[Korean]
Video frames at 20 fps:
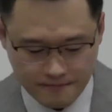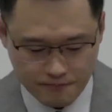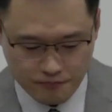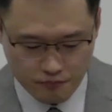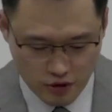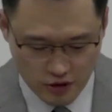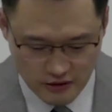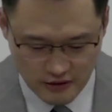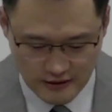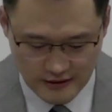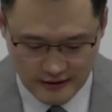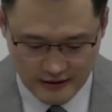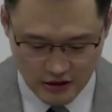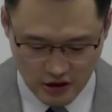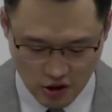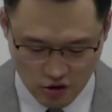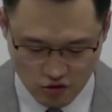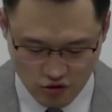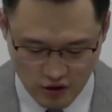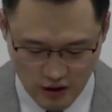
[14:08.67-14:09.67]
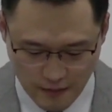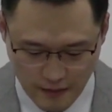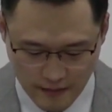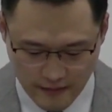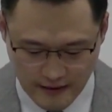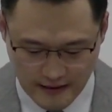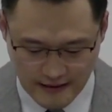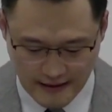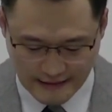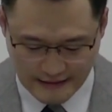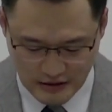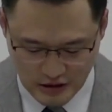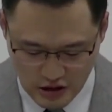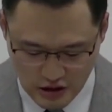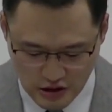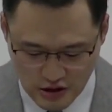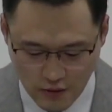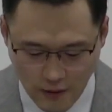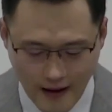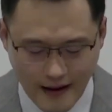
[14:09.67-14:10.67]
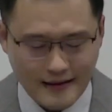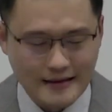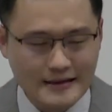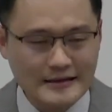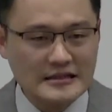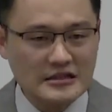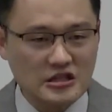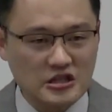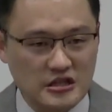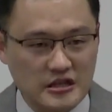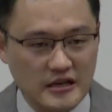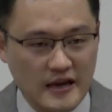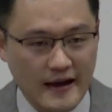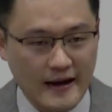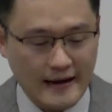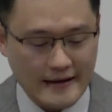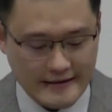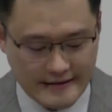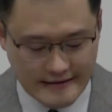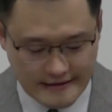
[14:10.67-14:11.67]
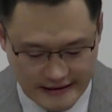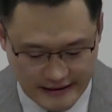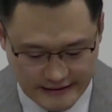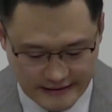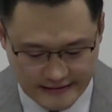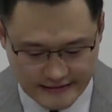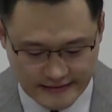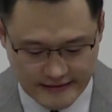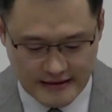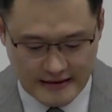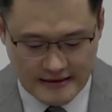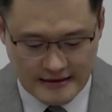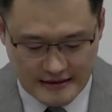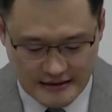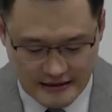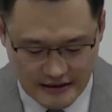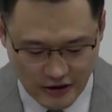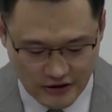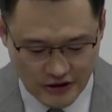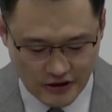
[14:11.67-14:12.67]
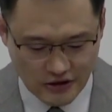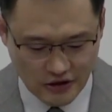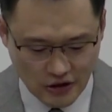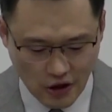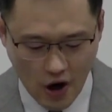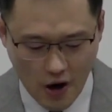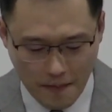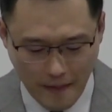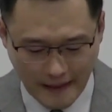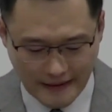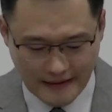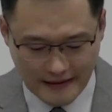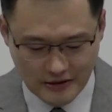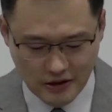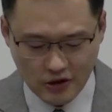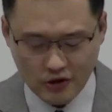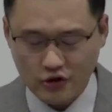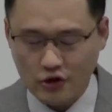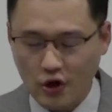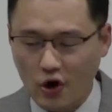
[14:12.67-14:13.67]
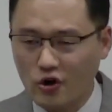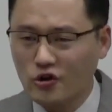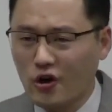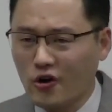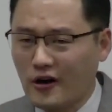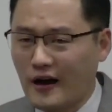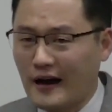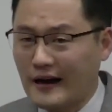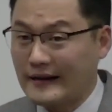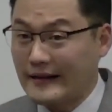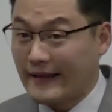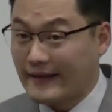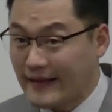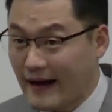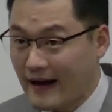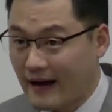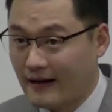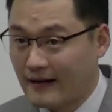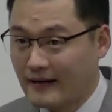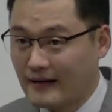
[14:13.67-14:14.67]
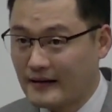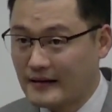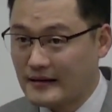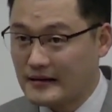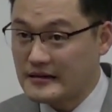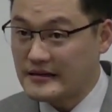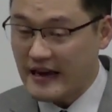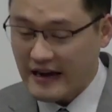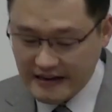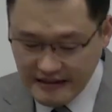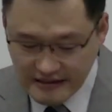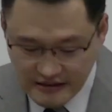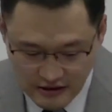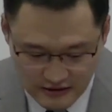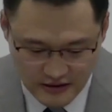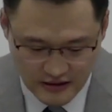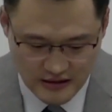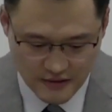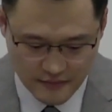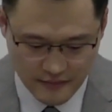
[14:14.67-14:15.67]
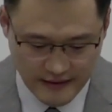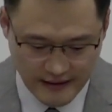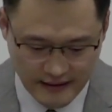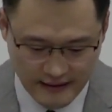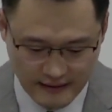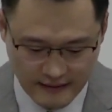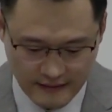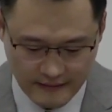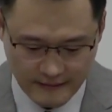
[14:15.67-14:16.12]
무릇 천국의 비밀을 아는 지식과 지혜가 있는 자는 그것을 더 받아서 넉넉하게 된다. 이게 그런 뜻입니다.